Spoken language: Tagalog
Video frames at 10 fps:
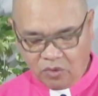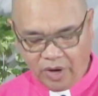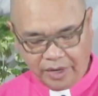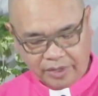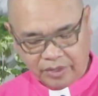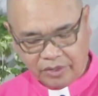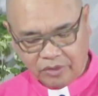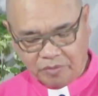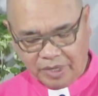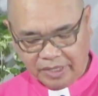choir
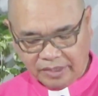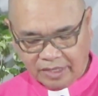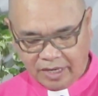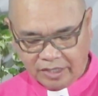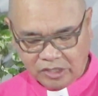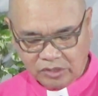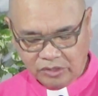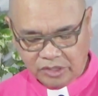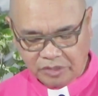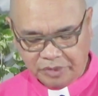kung mangantahay
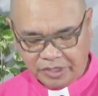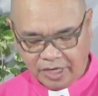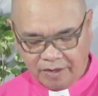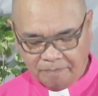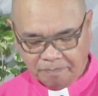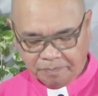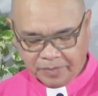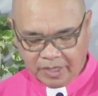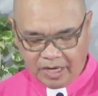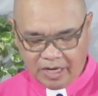sulod sa misa,
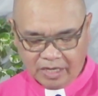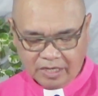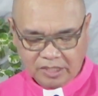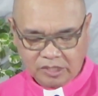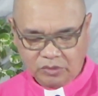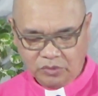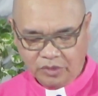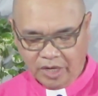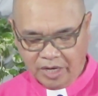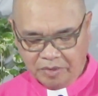ang
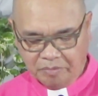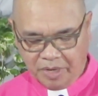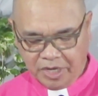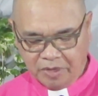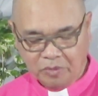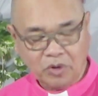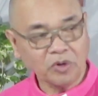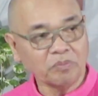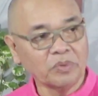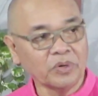kasulugan
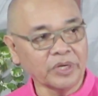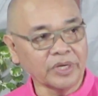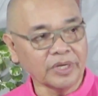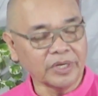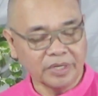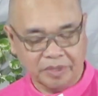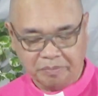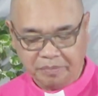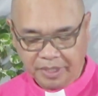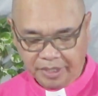mahimong buhi,
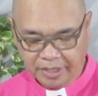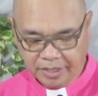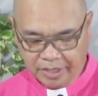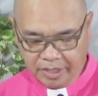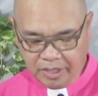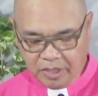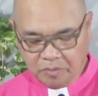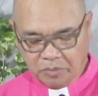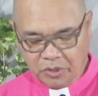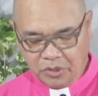meaning
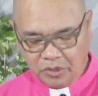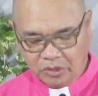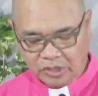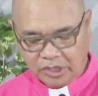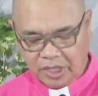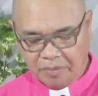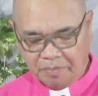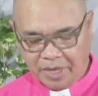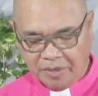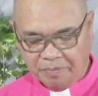puno sa
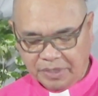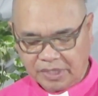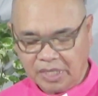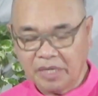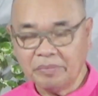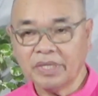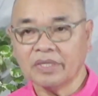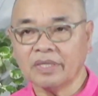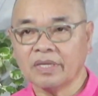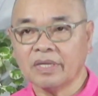pagpasalamat,
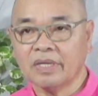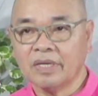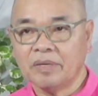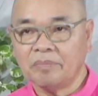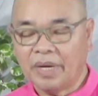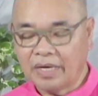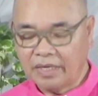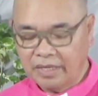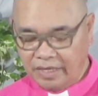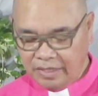
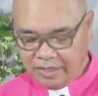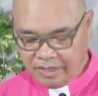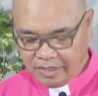pagdaig,